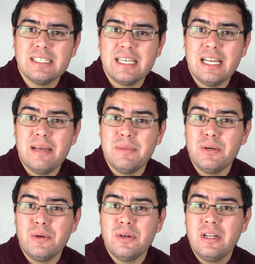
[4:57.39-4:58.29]
que a lo
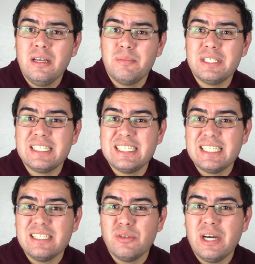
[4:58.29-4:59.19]
mejor pues
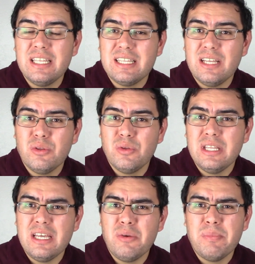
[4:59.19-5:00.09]
quizás no ganen tanto dinero,